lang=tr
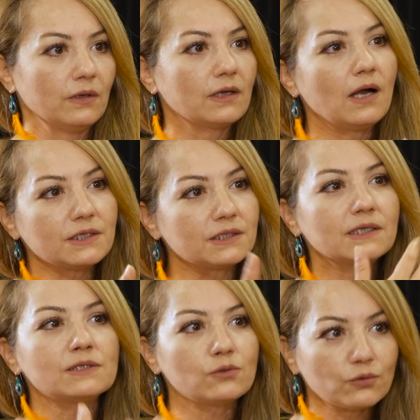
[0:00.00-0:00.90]

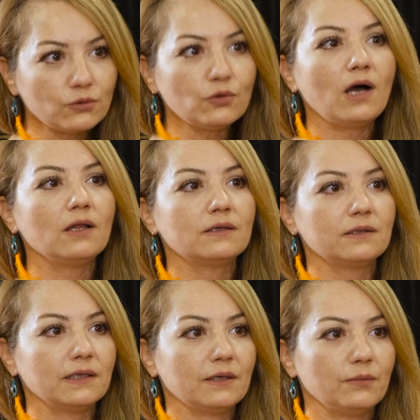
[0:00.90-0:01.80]
Karşıdaki sorunu
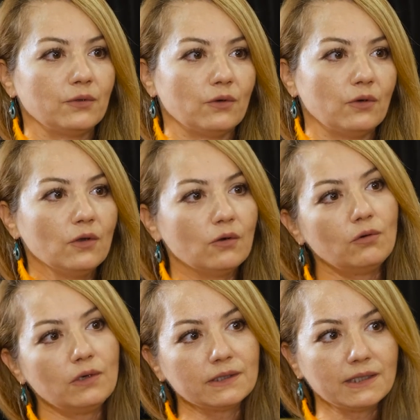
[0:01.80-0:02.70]
algılayamıyor.
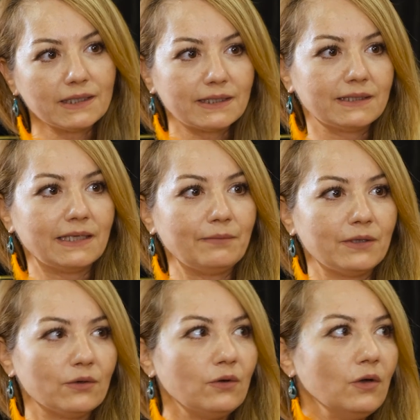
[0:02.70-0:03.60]
O anıya
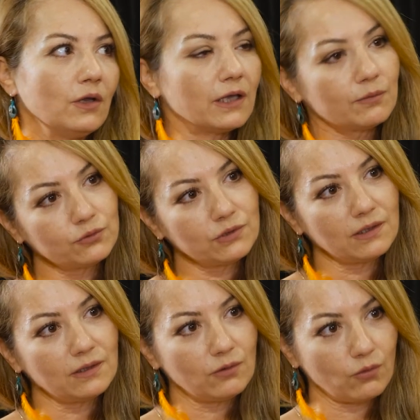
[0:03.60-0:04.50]
gidemiyor. E bu
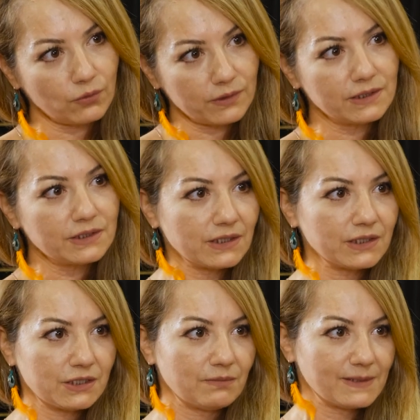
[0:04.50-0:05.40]
da onların
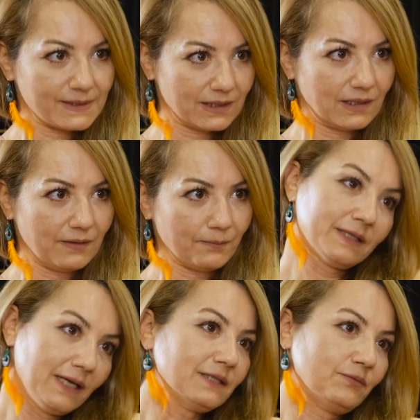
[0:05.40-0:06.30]
çalışmasına
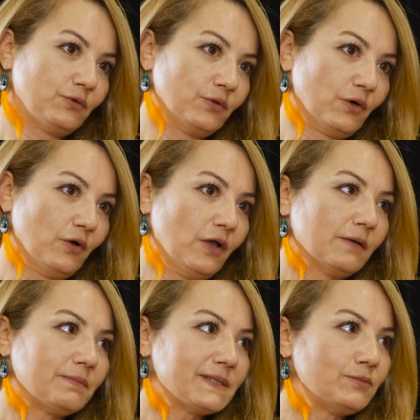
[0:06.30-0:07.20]
ket buluyor.
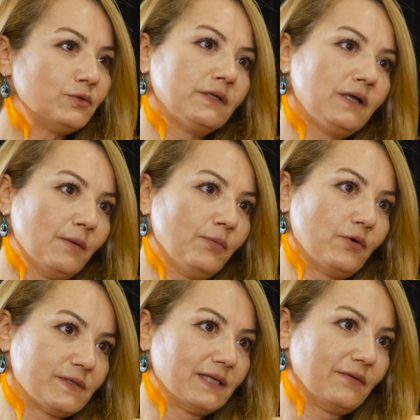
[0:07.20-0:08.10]
Biz burada ne
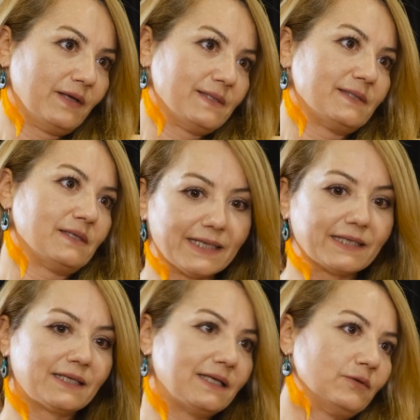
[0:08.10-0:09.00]
yapıyoruz nefes
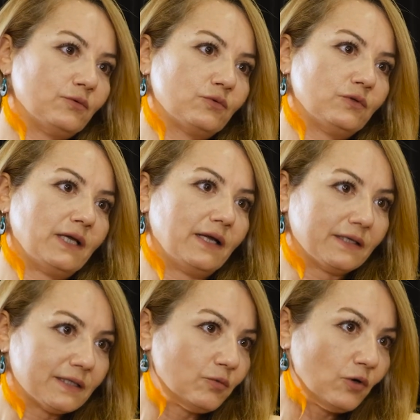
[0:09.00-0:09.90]
teknikleri uygulayan
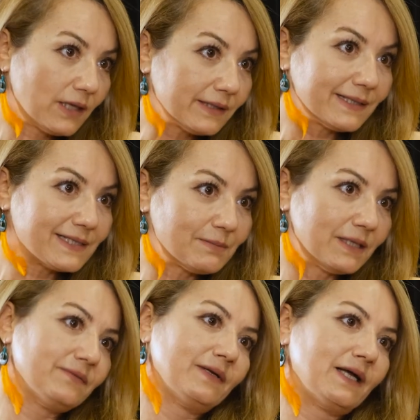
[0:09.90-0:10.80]
ya da bu alanda
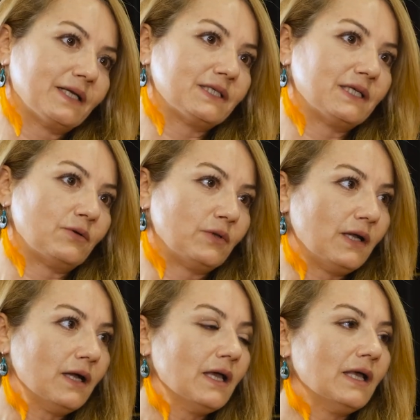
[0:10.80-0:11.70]
hizmet veren kişiler
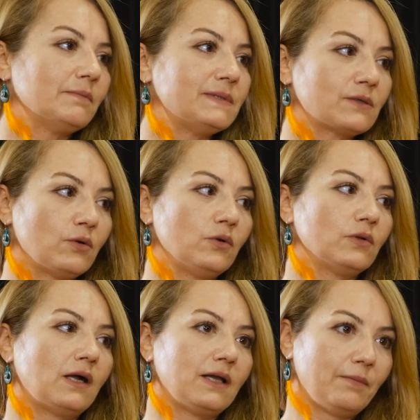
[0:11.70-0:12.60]
olarak?
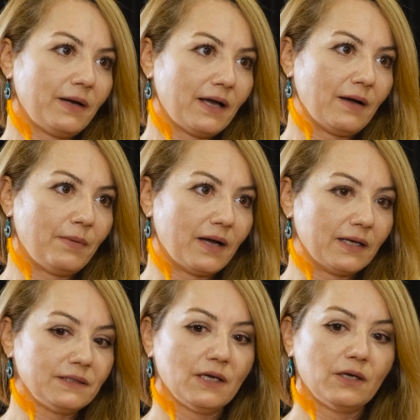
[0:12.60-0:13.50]
Psikologlarla
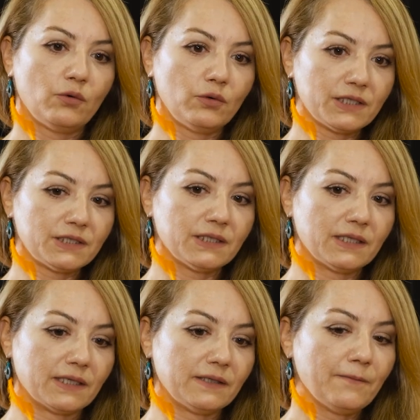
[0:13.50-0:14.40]
beraber o
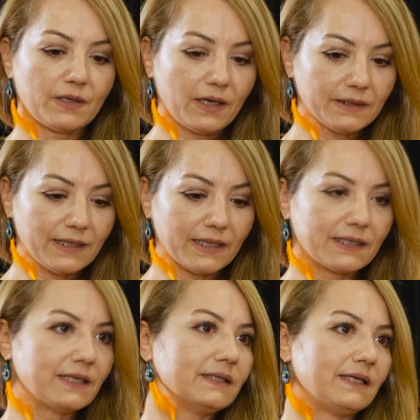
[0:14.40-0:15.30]
kişinin daha
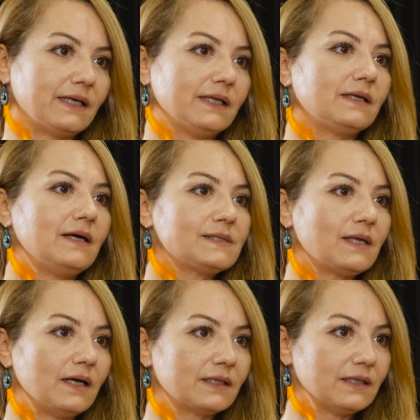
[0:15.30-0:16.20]
dengede, daha
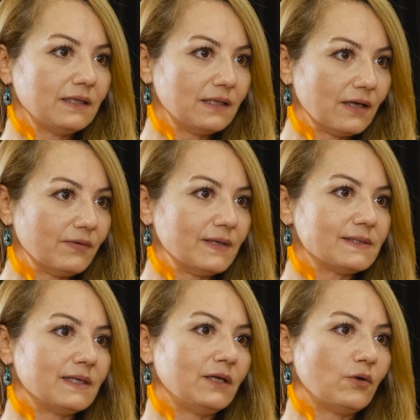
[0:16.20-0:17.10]
sakin
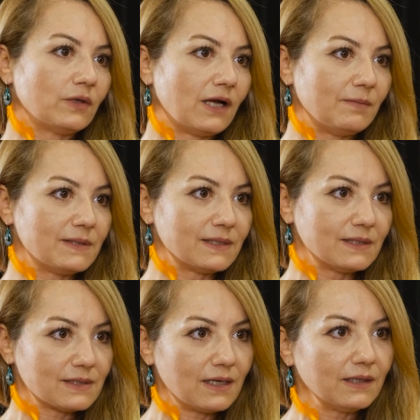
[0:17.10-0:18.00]
nefeslere yönelmesini
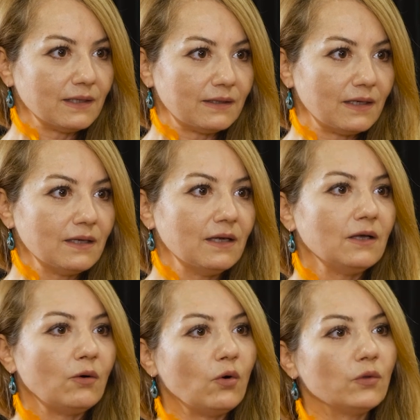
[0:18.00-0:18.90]
sağlayarak
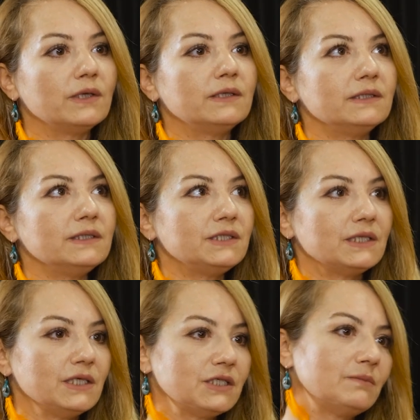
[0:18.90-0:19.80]
onların
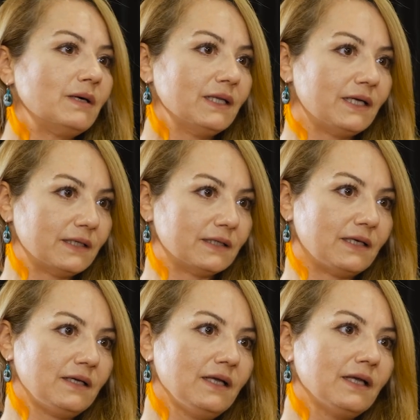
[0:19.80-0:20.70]

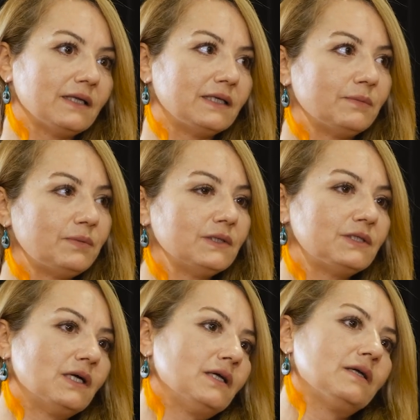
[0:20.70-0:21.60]
çalışmalarına
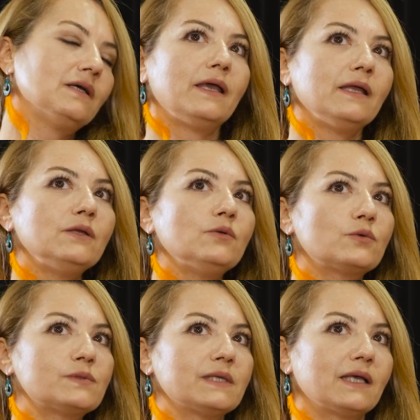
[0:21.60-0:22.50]
yapılacak en
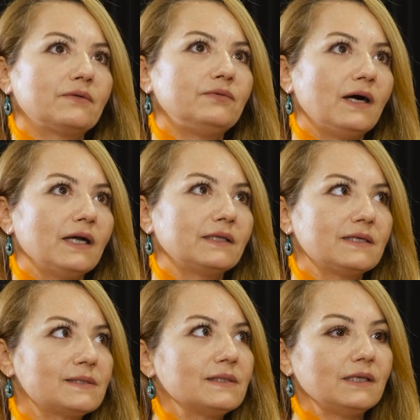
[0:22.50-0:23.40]
yüksek
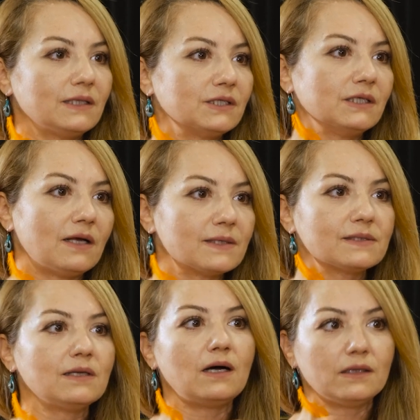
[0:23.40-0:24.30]
faydası için
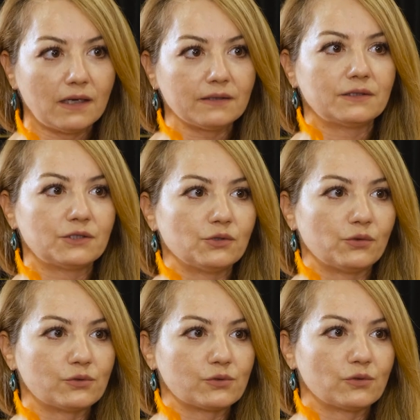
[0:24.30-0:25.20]
aslında alan
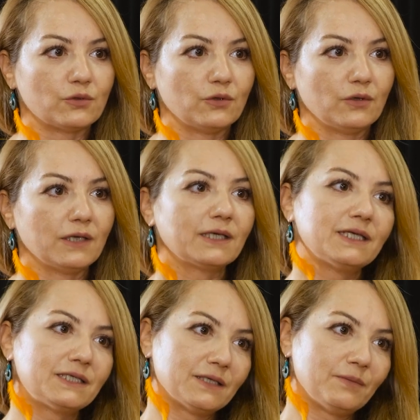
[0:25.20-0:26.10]
açıyoruz.
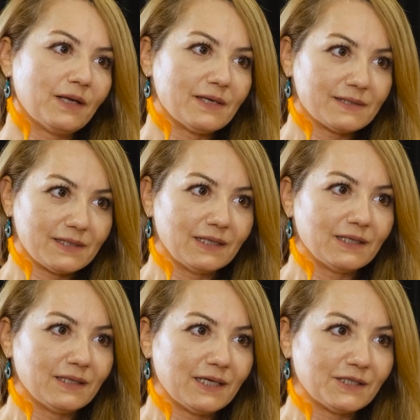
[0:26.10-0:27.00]
Sizi biraz
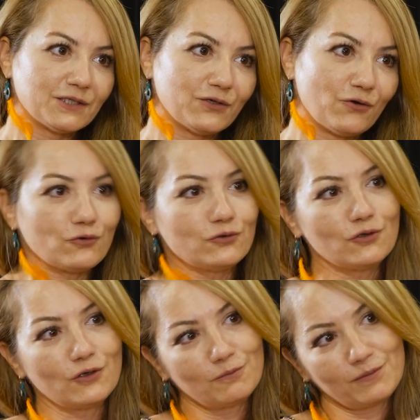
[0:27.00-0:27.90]
dinginleştiriyoruz.
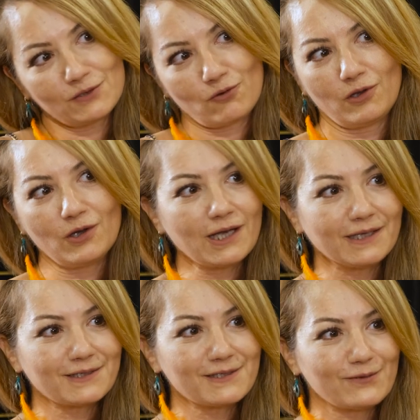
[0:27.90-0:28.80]
Psikolog
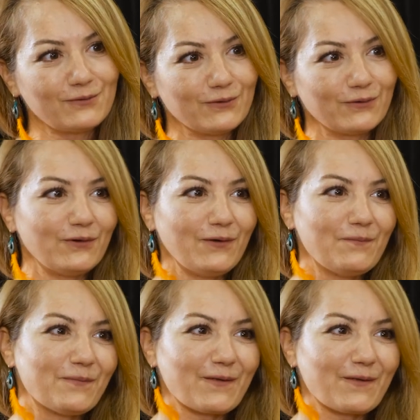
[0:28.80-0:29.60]
katkısı oluyor.